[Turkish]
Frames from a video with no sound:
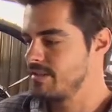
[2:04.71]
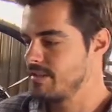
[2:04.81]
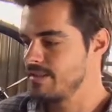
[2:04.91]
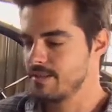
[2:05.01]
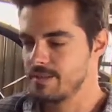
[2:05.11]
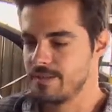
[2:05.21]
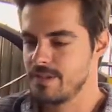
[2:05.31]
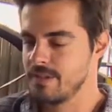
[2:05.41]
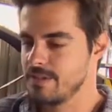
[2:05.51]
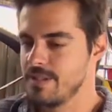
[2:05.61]
tanıdıklarıma
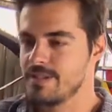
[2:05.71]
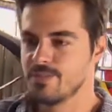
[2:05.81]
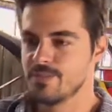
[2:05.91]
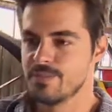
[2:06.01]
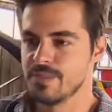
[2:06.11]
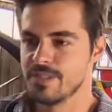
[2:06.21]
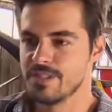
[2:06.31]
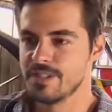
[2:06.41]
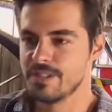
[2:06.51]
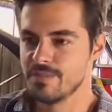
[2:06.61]
falan şey yazıyordum işte
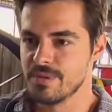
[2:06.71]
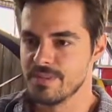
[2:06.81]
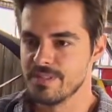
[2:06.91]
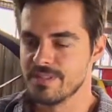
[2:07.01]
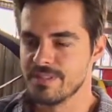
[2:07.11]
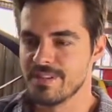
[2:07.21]
Neşet Baba'nın e,